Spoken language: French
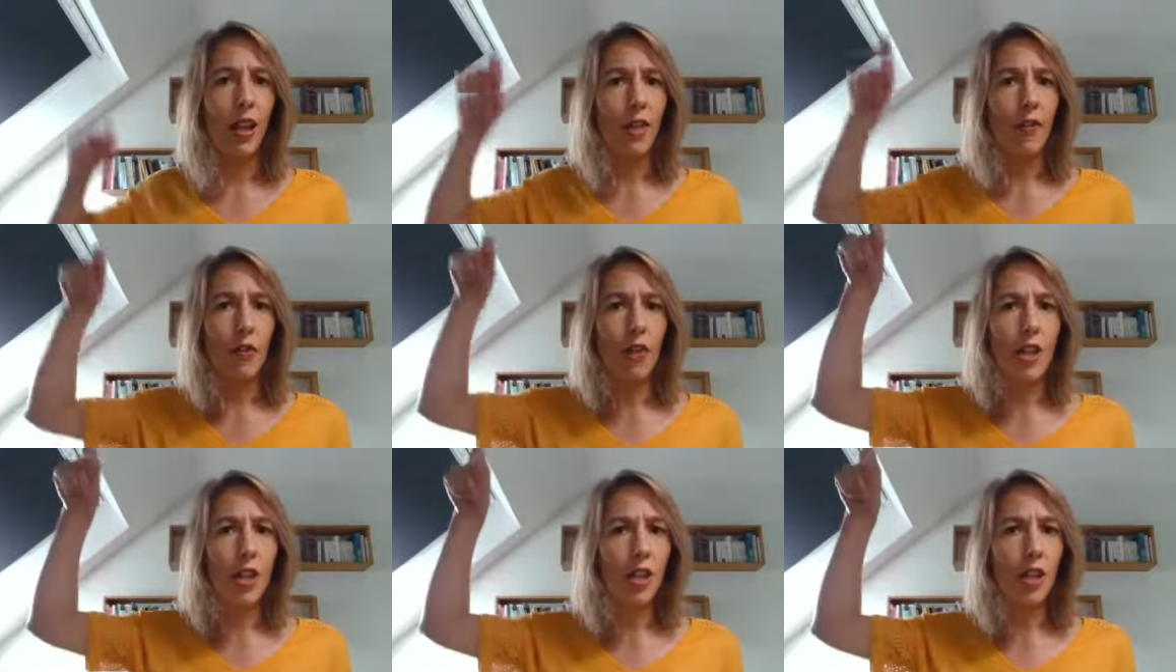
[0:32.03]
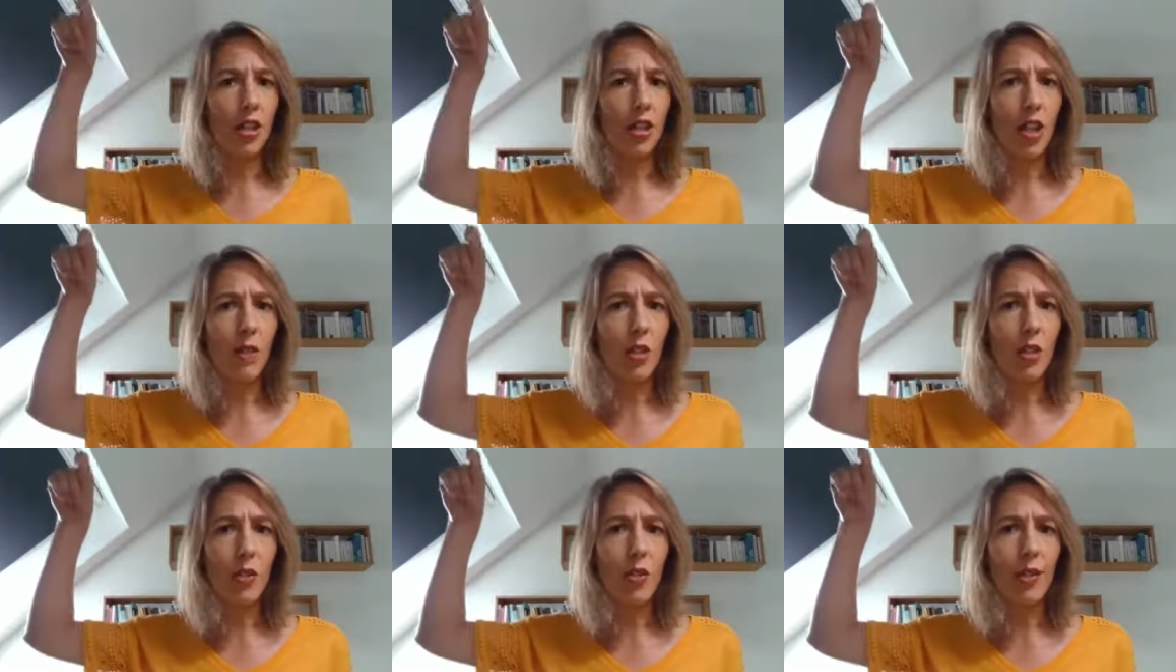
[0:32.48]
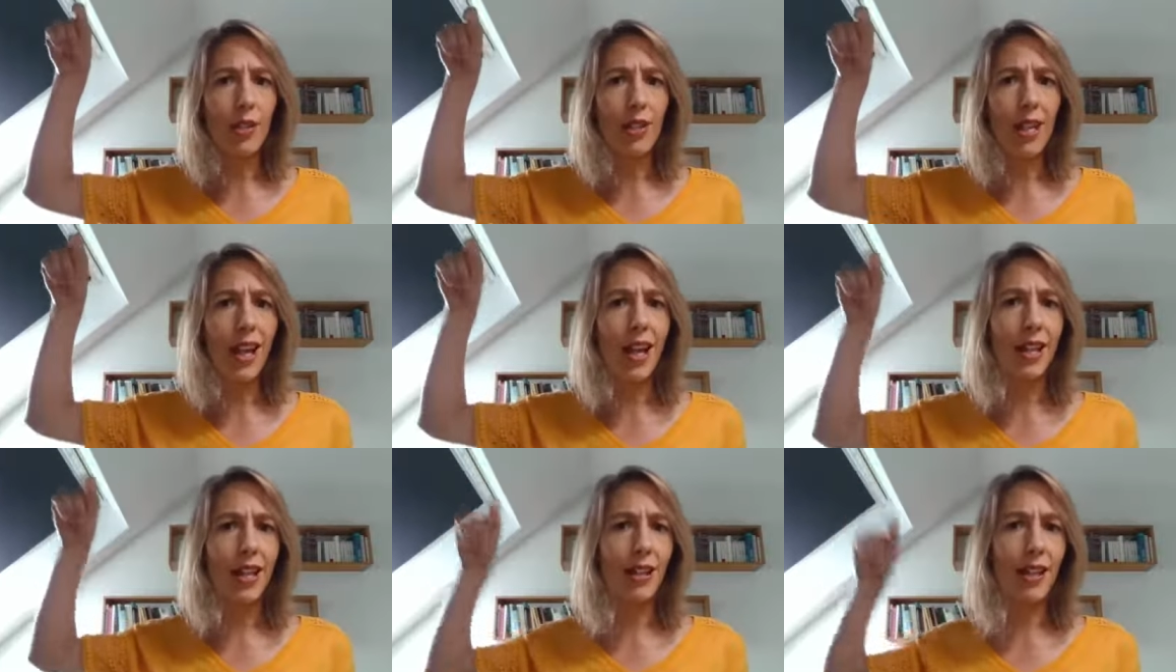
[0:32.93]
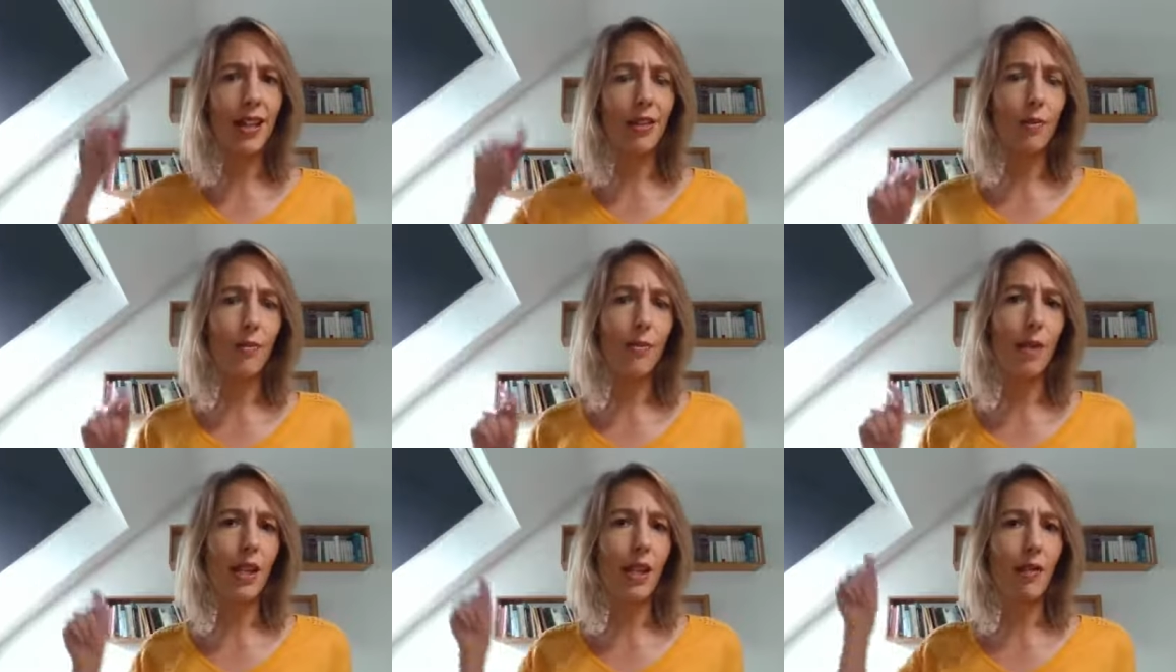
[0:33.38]
Venez acheter mes chaussettes, elles
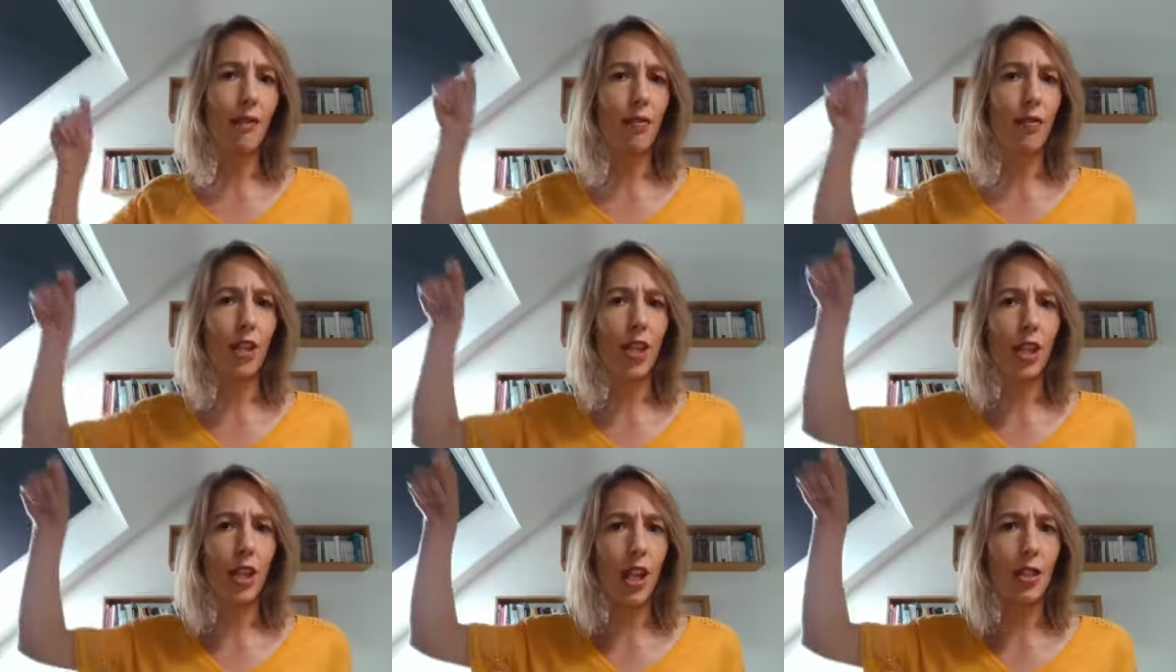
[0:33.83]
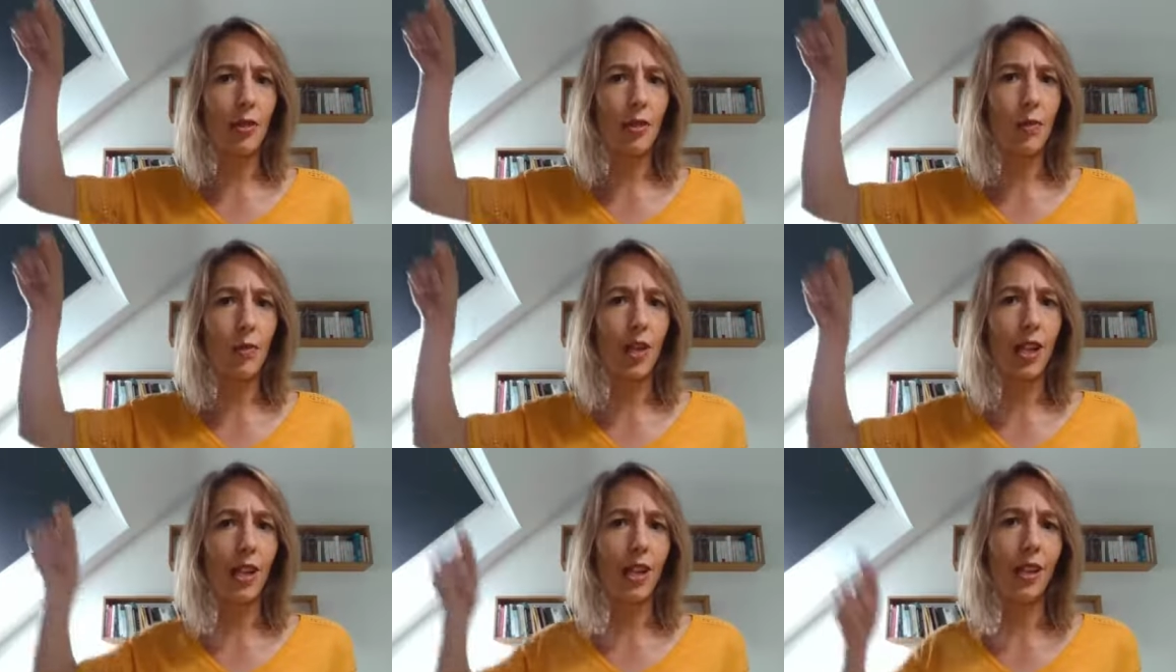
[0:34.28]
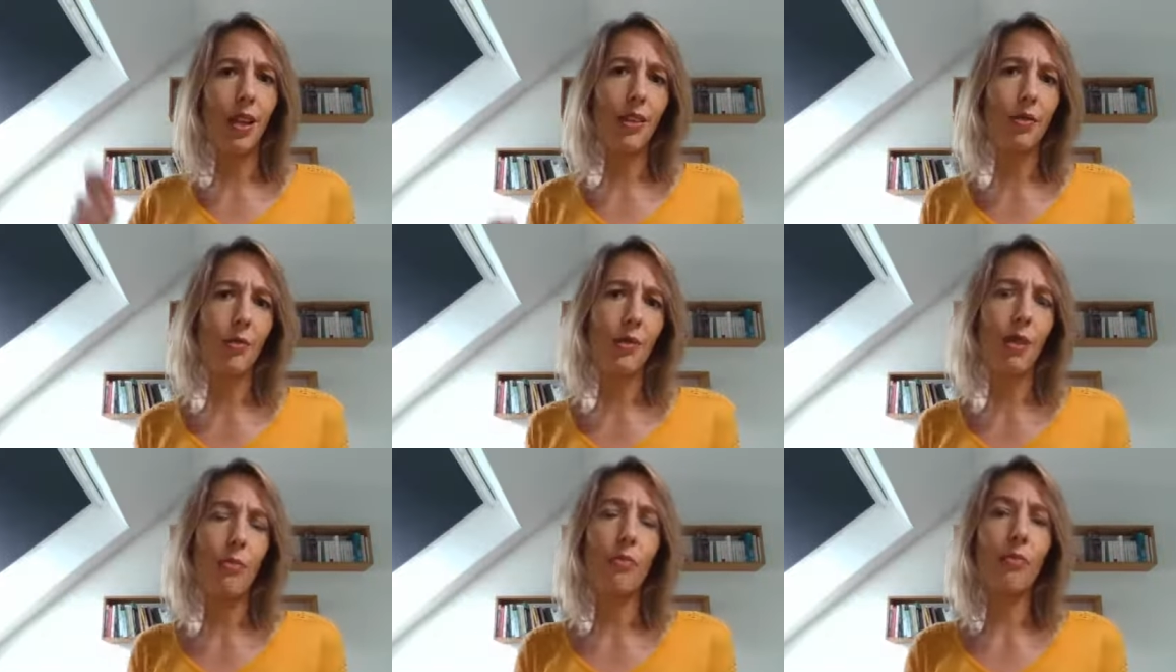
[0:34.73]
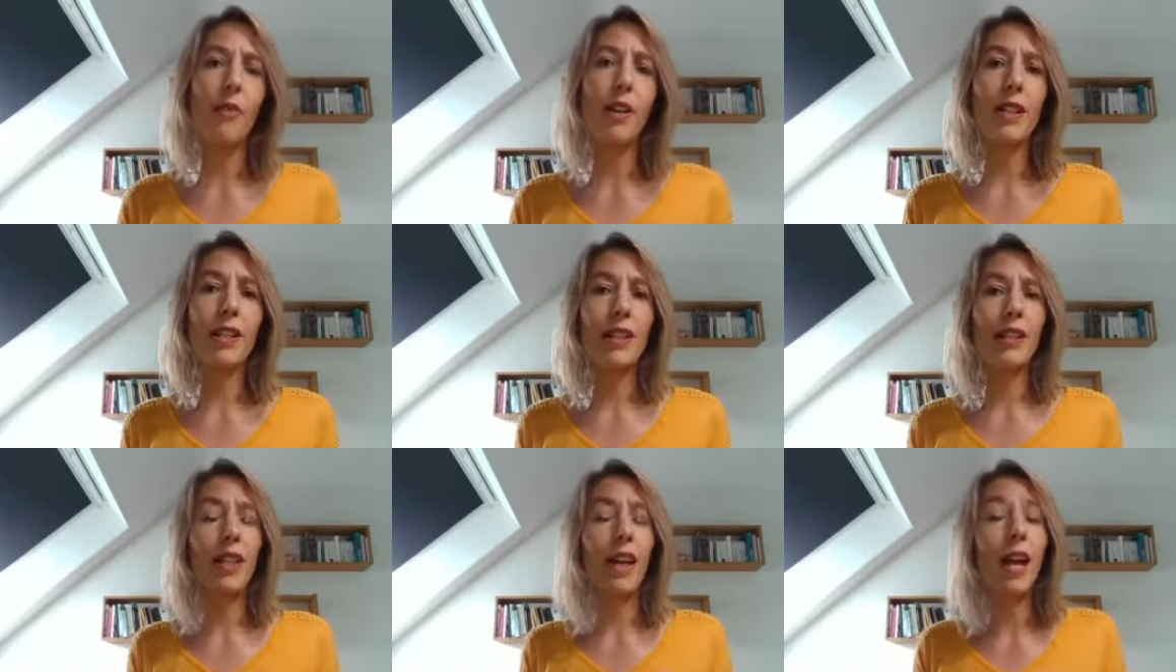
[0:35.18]
sont magnifiques, elles sont rayées, elles ont des poids,
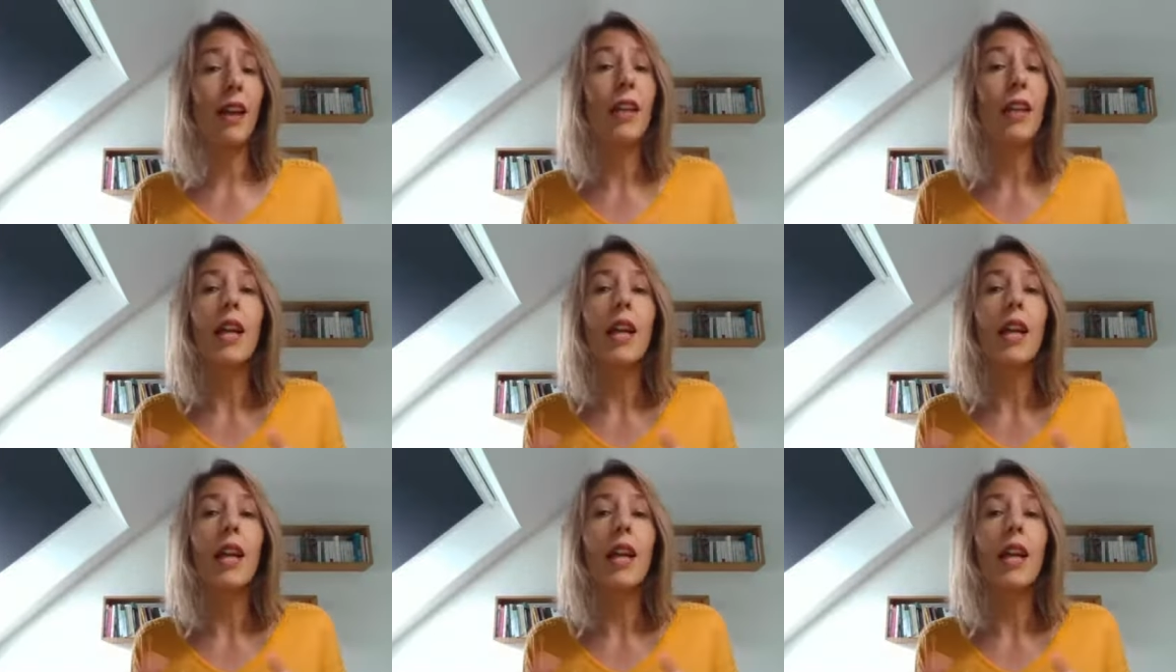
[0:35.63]
etc.